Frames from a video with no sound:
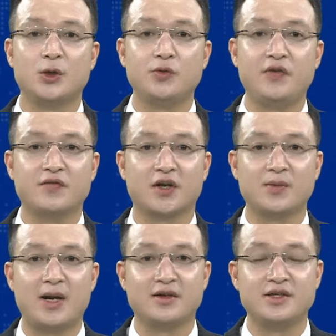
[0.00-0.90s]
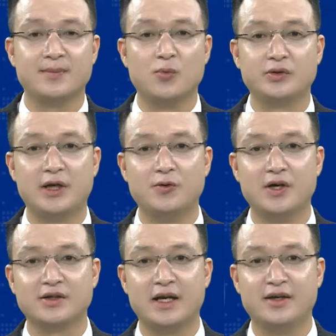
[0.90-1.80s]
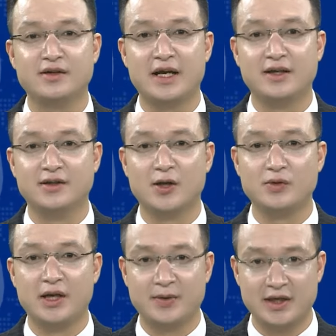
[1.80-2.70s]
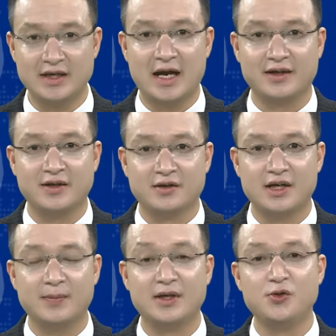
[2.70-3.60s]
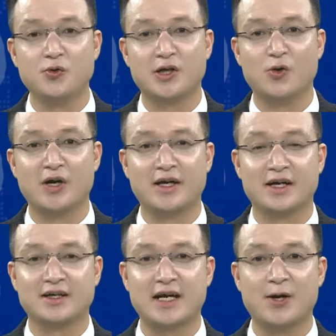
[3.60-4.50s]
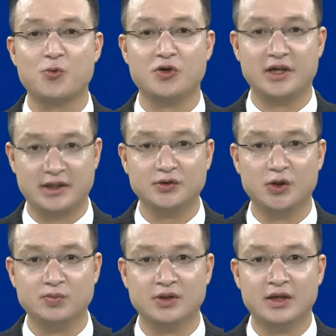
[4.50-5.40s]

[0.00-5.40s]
quý vị và các bạn, nhằm mục tiêu hướng đến nền nông nghiệp hiện đại, đáp ứng nhu cầu ngày càng cao của người tiêu dùng,